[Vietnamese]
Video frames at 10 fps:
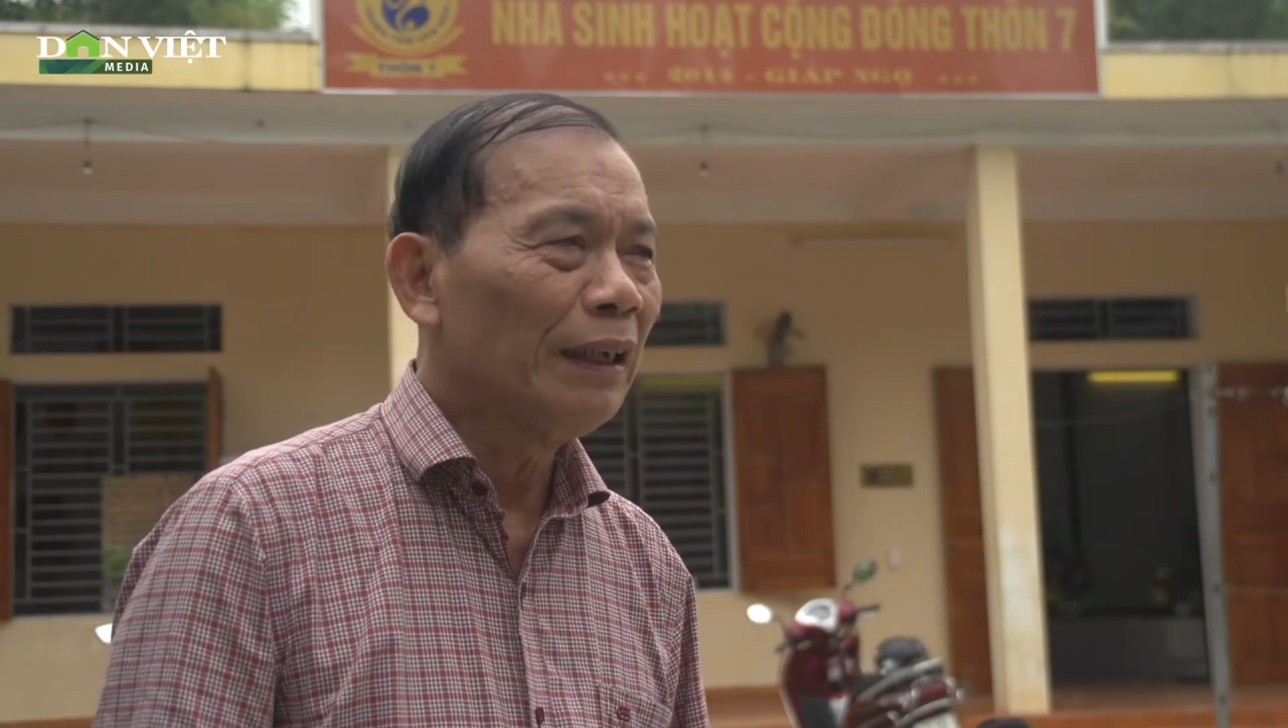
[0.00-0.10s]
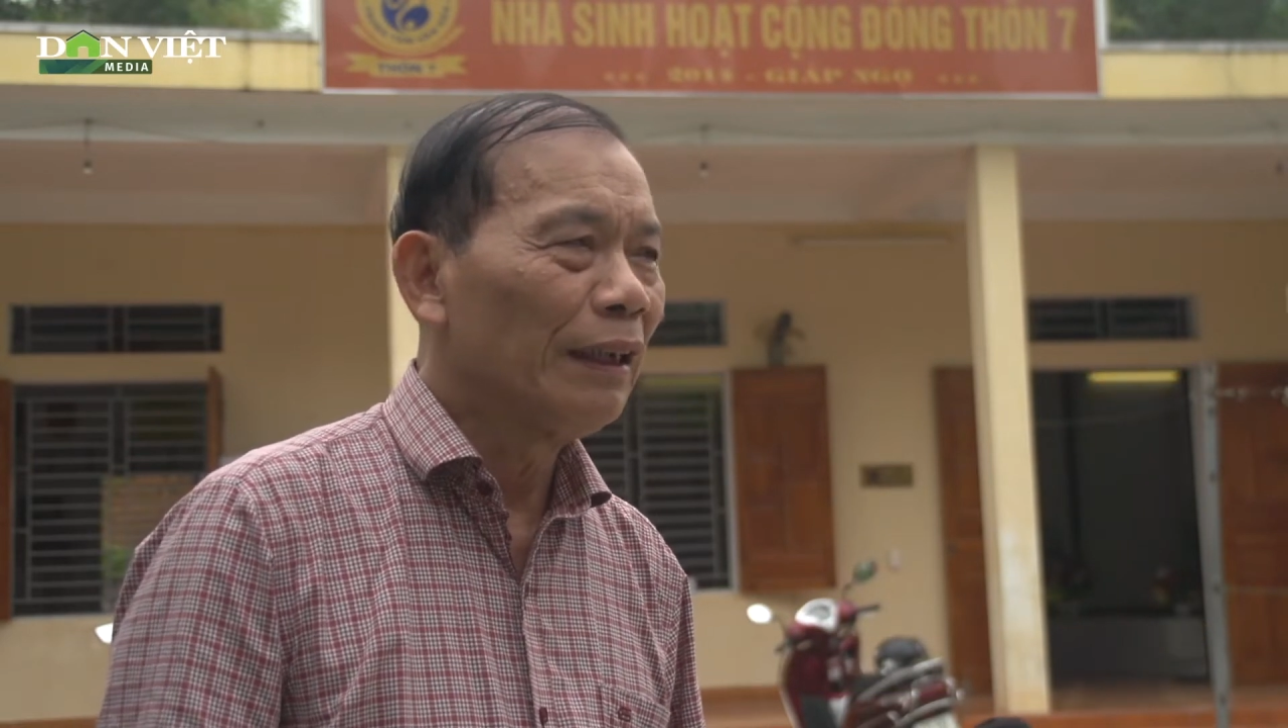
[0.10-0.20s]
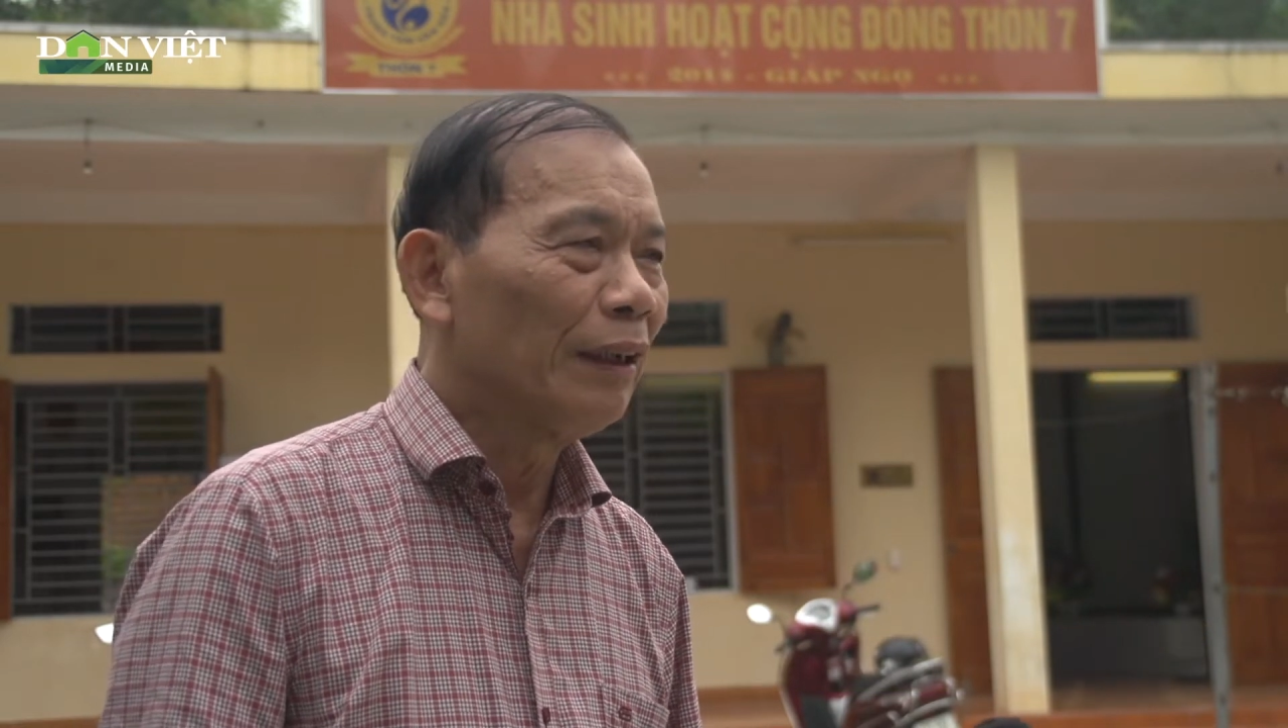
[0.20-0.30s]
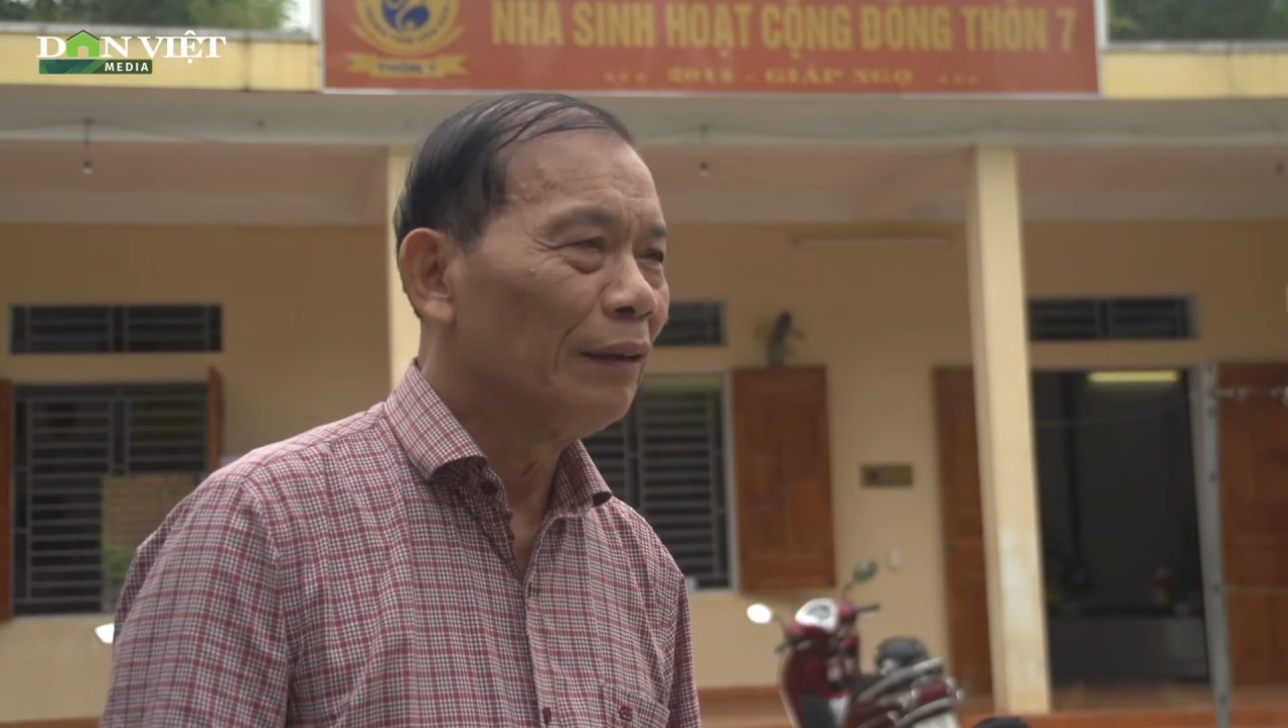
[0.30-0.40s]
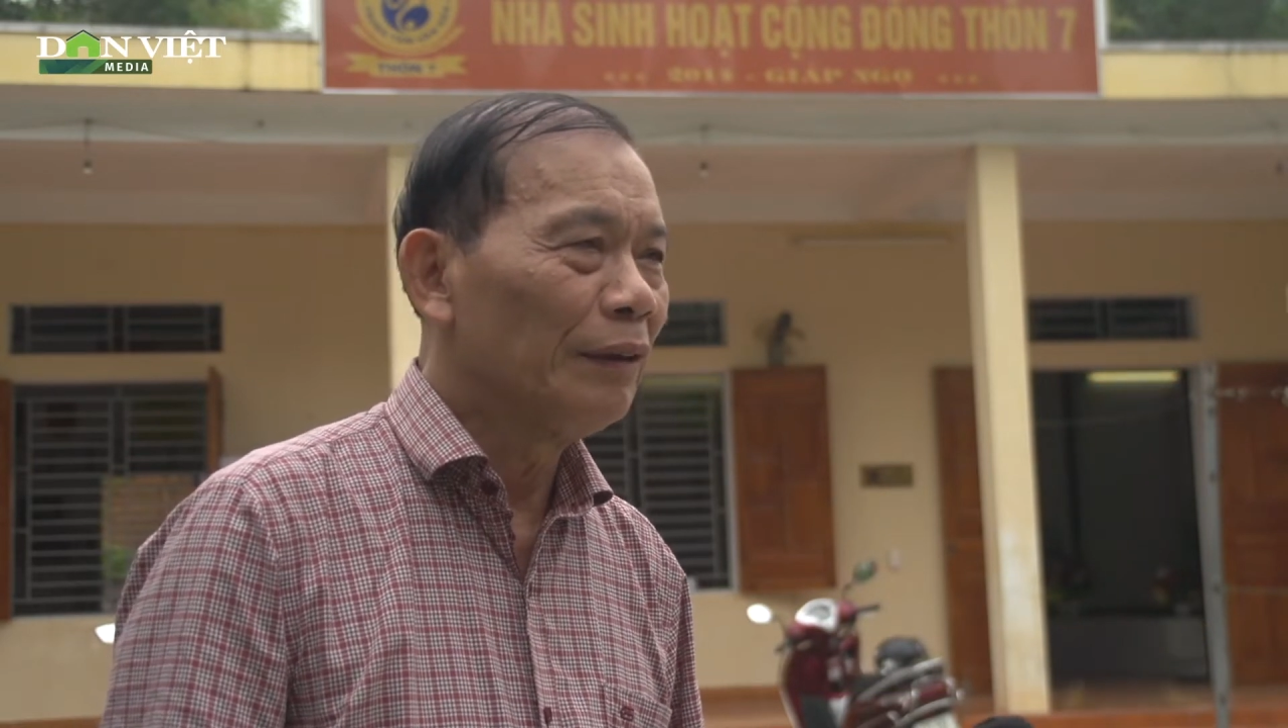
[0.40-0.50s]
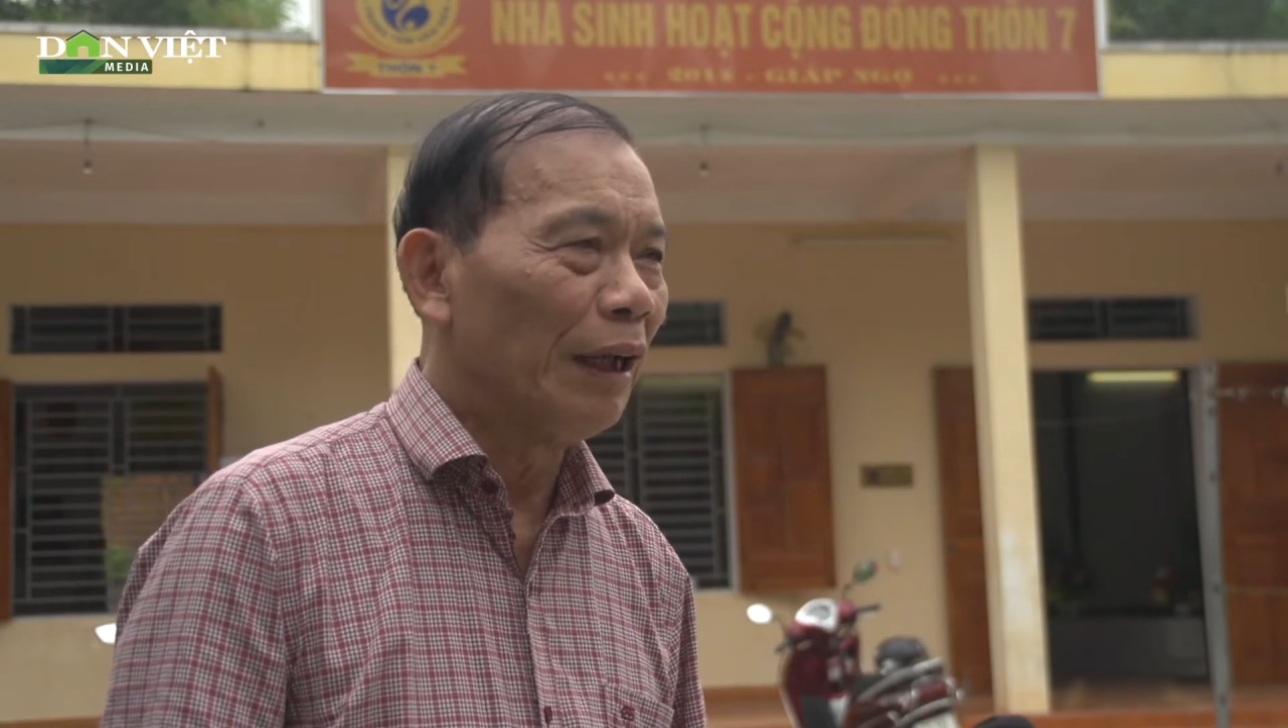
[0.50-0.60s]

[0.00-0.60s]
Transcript: rằng là